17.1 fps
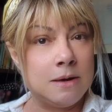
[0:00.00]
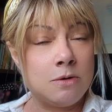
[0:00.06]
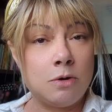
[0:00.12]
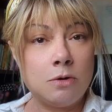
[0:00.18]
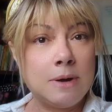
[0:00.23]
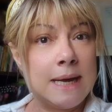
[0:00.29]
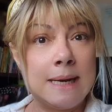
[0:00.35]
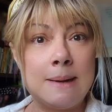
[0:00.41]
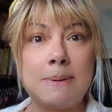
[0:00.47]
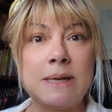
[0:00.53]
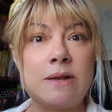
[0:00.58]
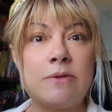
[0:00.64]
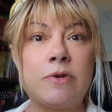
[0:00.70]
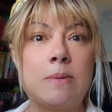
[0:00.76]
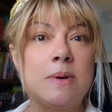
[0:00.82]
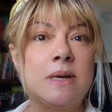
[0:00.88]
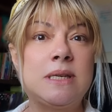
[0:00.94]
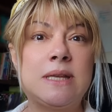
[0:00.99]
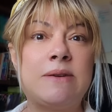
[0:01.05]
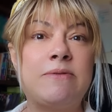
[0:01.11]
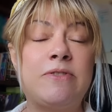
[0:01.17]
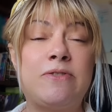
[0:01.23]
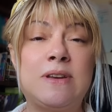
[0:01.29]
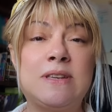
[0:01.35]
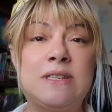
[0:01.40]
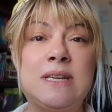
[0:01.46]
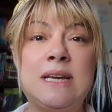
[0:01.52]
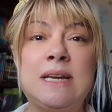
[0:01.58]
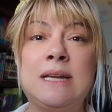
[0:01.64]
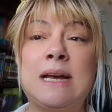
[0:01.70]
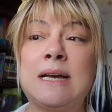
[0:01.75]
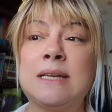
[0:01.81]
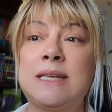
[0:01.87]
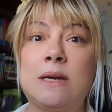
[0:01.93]
Eu coloquei na plataforma que você deve
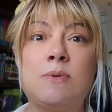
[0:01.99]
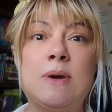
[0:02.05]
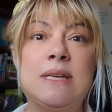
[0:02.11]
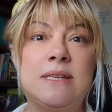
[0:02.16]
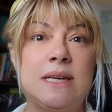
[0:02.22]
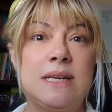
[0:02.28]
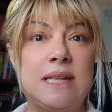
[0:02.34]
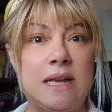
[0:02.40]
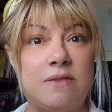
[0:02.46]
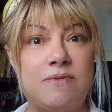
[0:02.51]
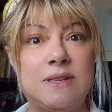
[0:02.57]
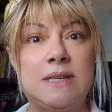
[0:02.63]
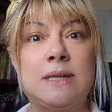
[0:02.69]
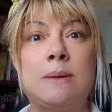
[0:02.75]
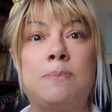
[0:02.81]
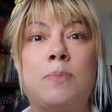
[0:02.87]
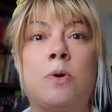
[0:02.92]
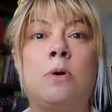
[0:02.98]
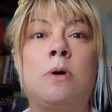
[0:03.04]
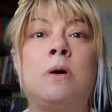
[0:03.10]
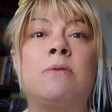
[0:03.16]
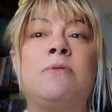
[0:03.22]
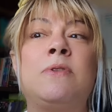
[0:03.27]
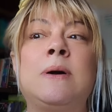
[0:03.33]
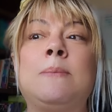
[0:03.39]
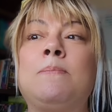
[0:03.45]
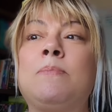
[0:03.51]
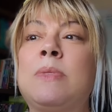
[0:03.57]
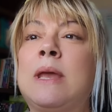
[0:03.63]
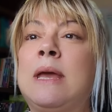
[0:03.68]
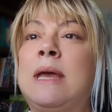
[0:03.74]
fazer, a sequência que tem que fazer da prova.